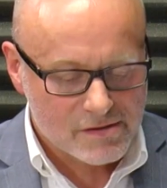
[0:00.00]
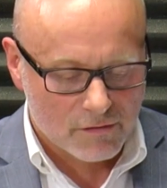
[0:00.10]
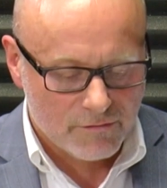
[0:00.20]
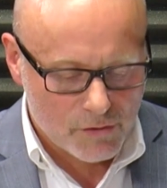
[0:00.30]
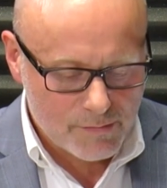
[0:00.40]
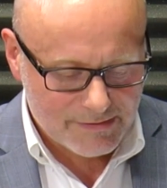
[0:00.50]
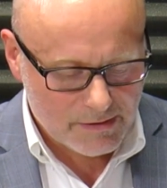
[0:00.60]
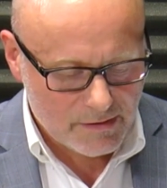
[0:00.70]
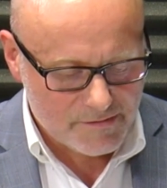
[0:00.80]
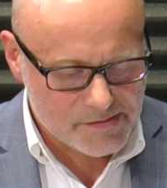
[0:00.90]
no. co, forma
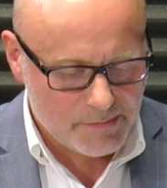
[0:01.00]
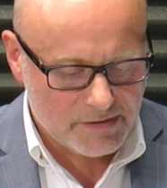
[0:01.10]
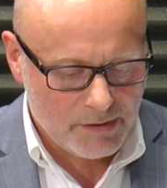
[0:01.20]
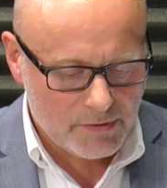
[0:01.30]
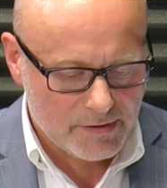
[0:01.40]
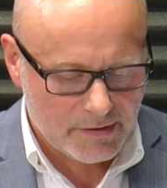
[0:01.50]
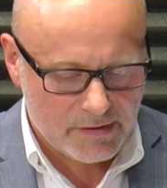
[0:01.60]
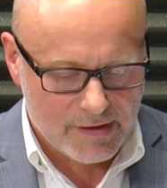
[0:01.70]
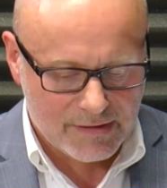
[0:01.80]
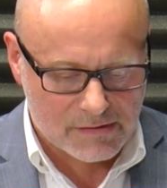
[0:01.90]
takiej wspaniałej
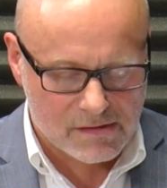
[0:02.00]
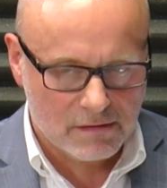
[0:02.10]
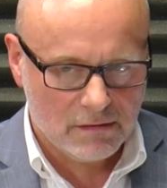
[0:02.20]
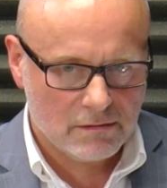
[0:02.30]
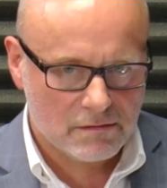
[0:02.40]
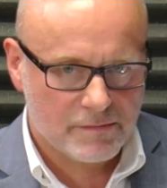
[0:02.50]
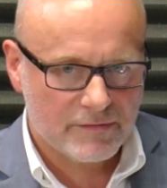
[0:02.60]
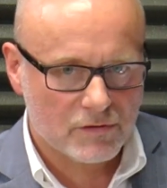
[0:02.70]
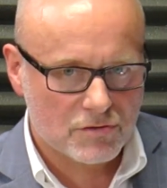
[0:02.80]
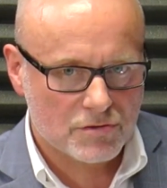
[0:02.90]
rekreacji to jest z
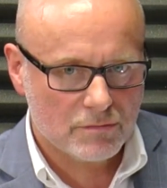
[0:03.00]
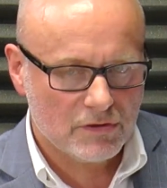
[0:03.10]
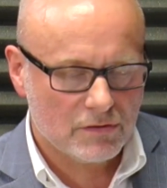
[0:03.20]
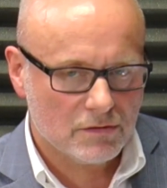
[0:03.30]
pewnością mi